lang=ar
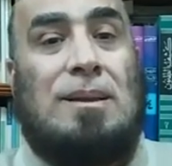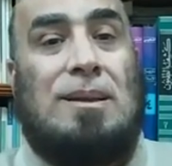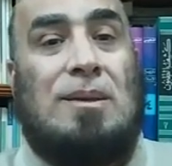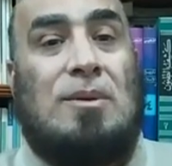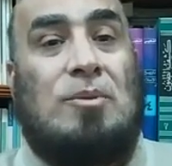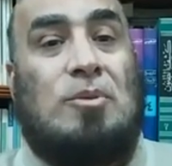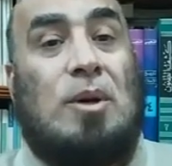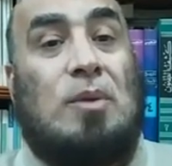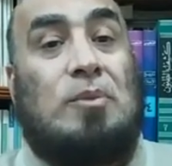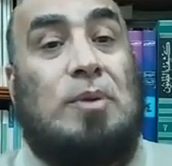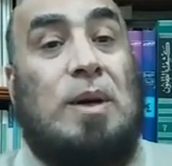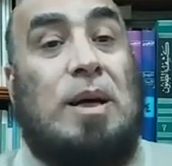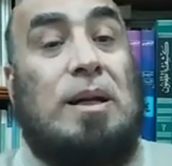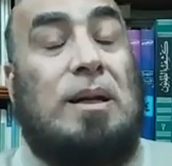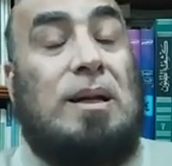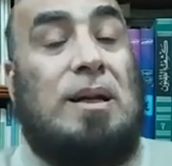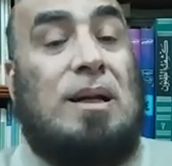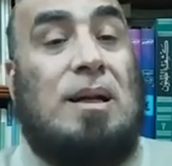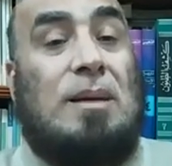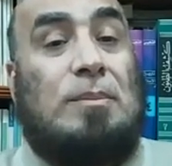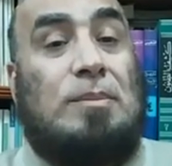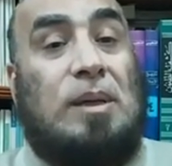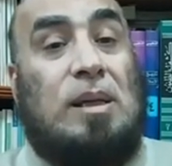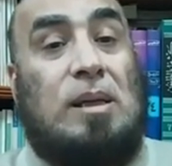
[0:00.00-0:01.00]

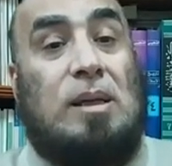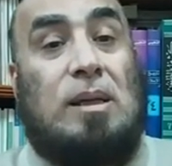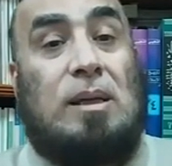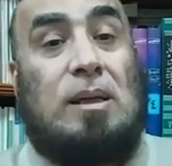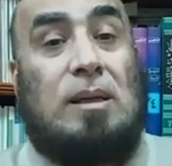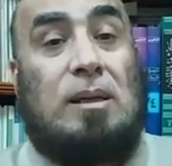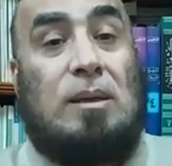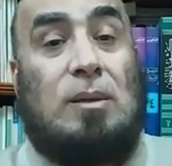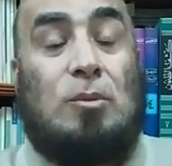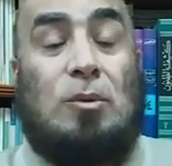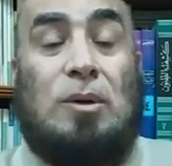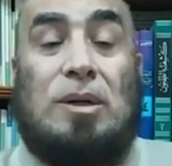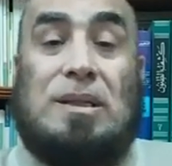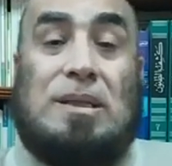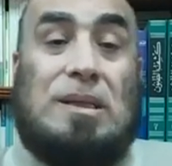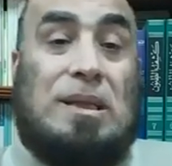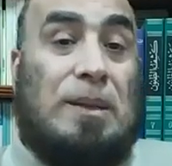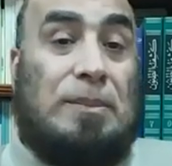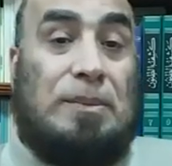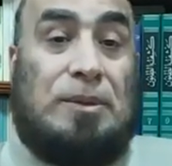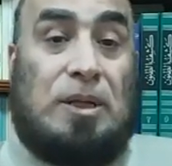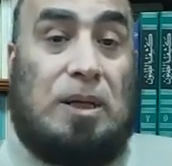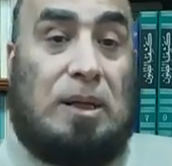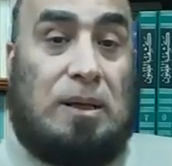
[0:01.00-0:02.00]
ففرح به
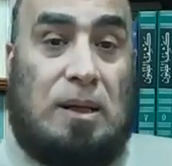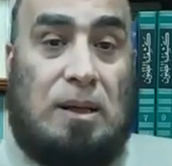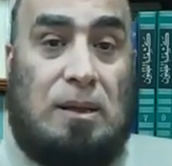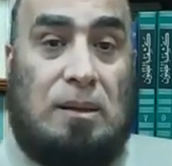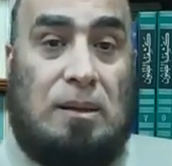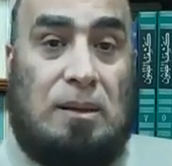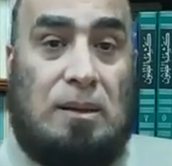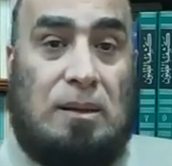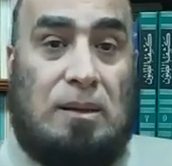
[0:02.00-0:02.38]
واستبشر